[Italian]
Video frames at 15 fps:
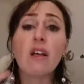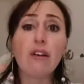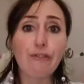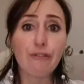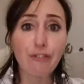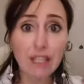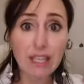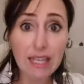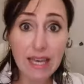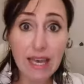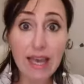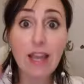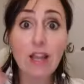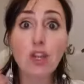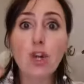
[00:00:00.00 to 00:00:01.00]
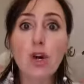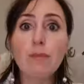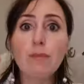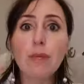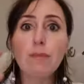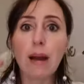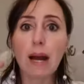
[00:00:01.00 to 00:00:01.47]
finché non
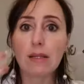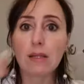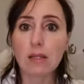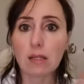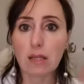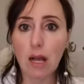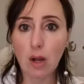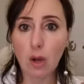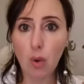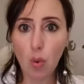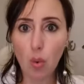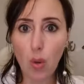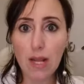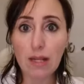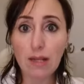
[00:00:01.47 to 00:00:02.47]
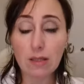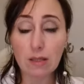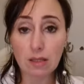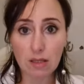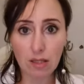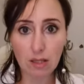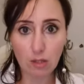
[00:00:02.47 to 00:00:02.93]
mi passa quel
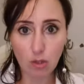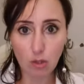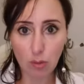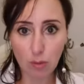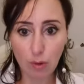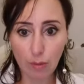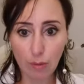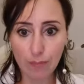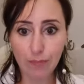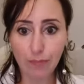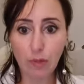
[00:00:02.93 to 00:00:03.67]
sintomo.